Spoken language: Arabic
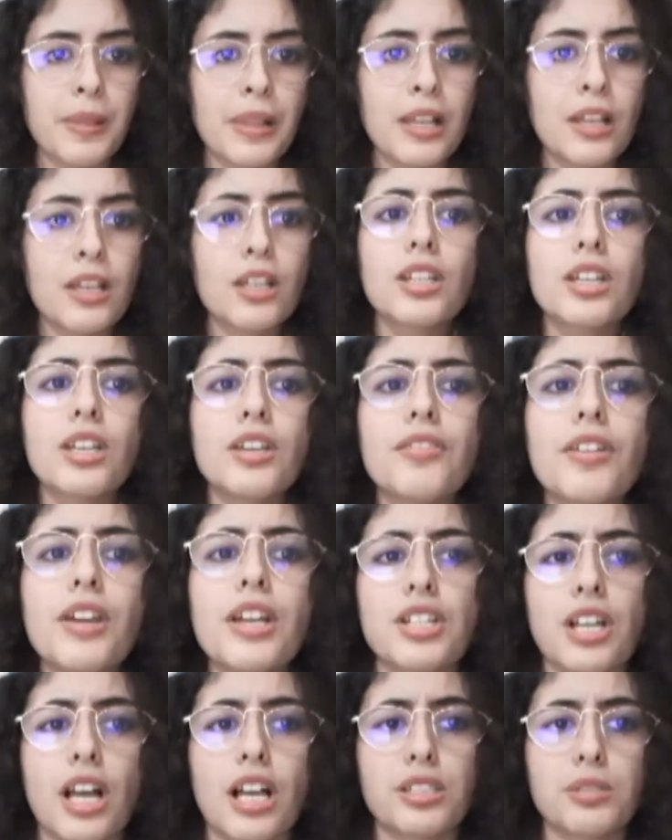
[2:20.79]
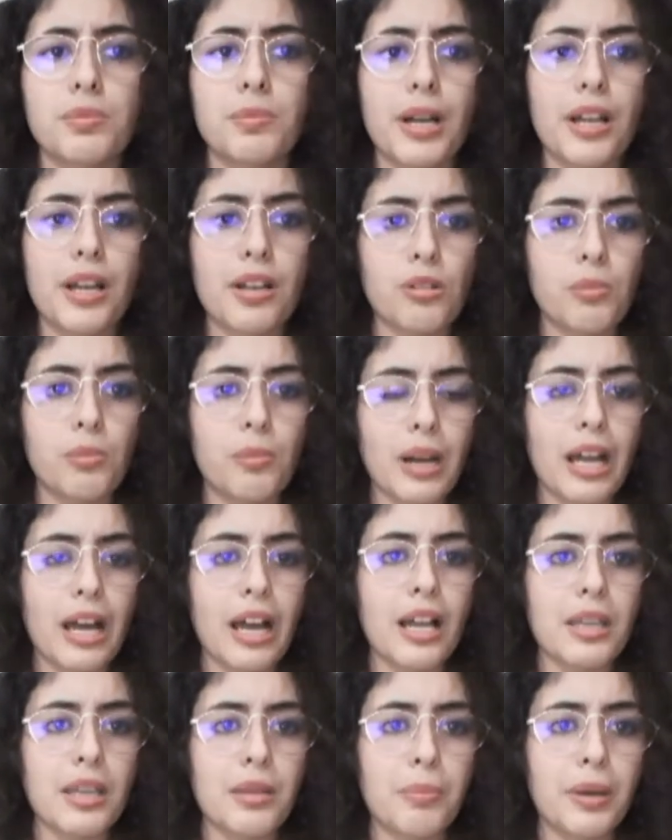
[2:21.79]
كيفاش حسب رايكم بالخايب
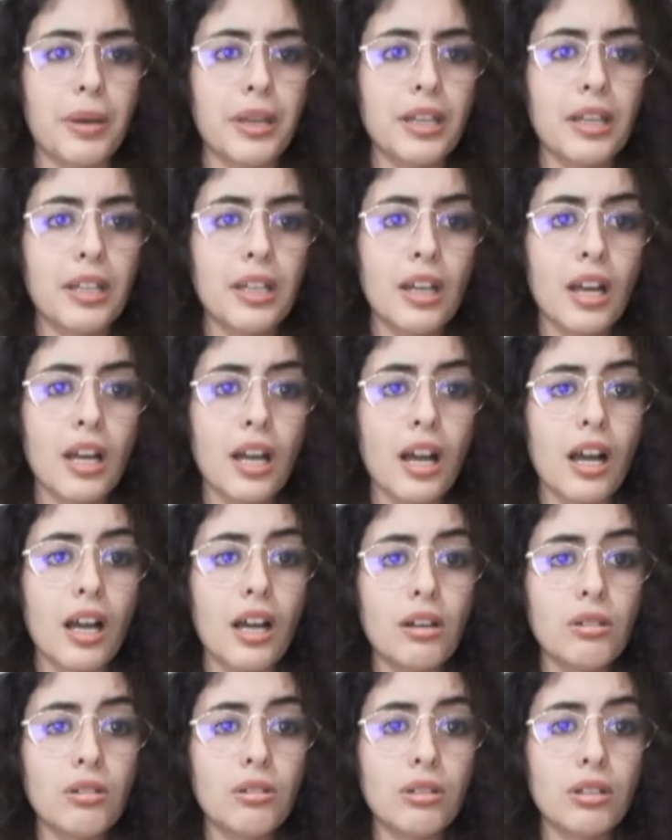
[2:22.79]
قالوا